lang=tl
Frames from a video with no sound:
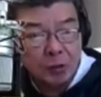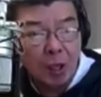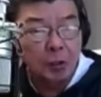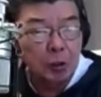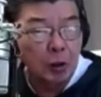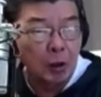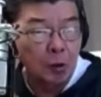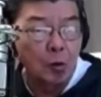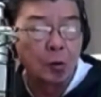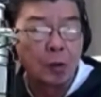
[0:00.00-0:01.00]
sa
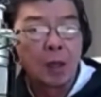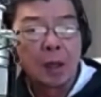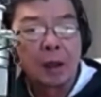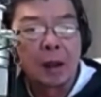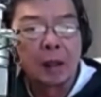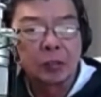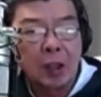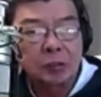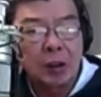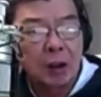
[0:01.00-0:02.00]
darating na linggo.
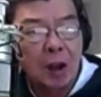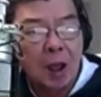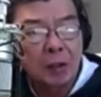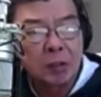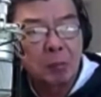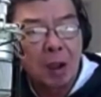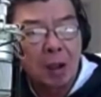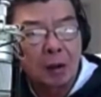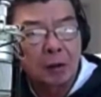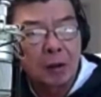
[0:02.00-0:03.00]
Kaligtasan ng
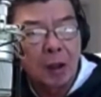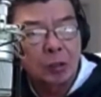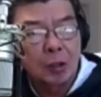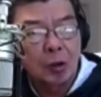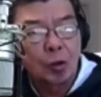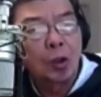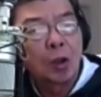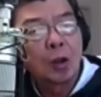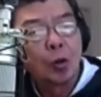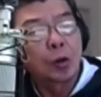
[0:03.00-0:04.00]
lahat ng mga
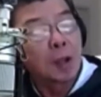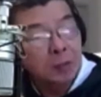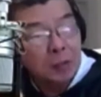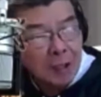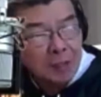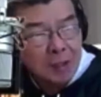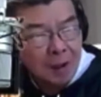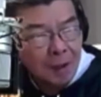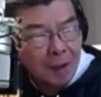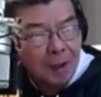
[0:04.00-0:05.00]
kandidato o
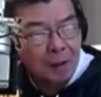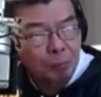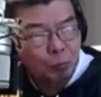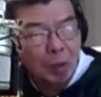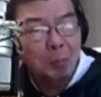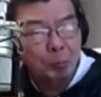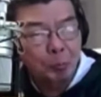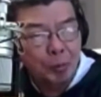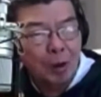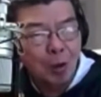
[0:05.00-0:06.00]
kandidata ay
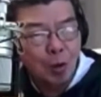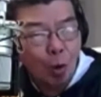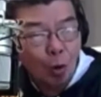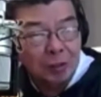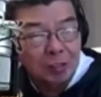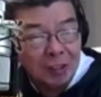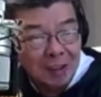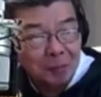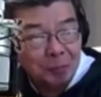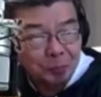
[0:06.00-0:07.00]
top
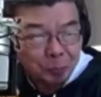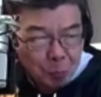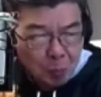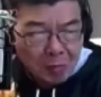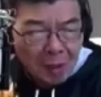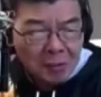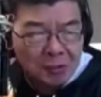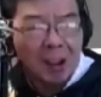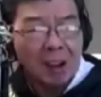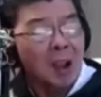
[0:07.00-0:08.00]
priority.
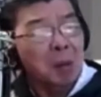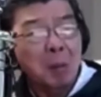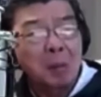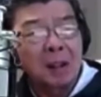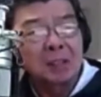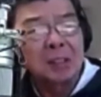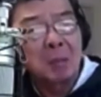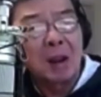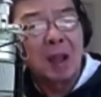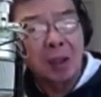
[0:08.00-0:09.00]
Sa kakibang
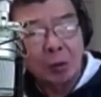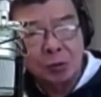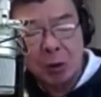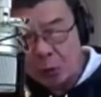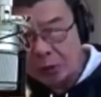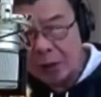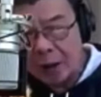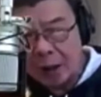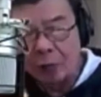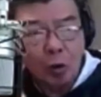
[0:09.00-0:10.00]
balita naman, ayon sa
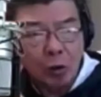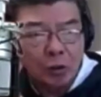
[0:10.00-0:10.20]
ulat ng